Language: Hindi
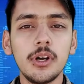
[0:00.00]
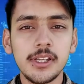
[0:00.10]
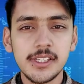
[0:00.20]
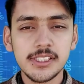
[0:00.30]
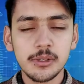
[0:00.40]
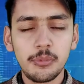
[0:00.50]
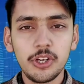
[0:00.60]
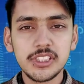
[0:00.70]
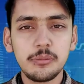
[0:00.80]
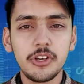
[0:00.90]
इस
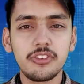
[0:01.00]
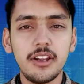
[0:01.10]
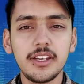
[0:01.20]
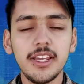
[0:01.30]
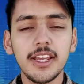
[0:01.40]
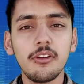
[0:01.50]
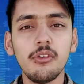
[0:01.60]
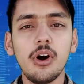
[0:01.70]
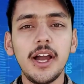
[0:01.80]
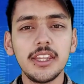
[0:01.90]
पॉलिसी पर चल रही है कि
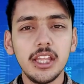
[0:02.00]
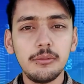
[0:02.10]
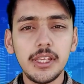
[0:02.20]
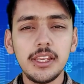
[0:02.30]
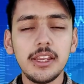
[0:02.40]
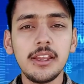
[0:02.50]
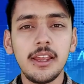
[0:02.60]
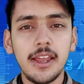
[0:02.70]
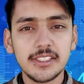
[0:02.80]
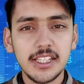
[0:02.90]
वो आइंदा भी
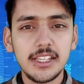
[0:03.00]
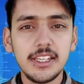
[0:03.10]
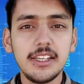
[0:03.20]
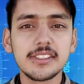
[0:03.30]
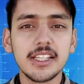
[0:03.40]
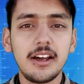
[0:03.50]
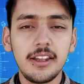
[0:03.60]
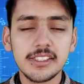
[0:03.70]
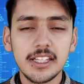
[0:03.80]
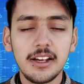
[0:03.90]
ऐसे ही
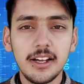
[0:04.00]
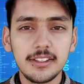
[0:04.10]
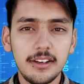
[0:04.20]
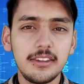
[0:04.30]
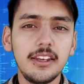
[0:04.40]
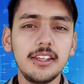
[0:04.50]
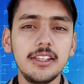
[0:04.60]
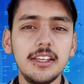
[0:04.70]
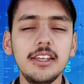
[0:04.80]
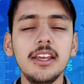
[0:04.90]
असलाहत करती
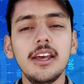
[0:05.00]
रहेगी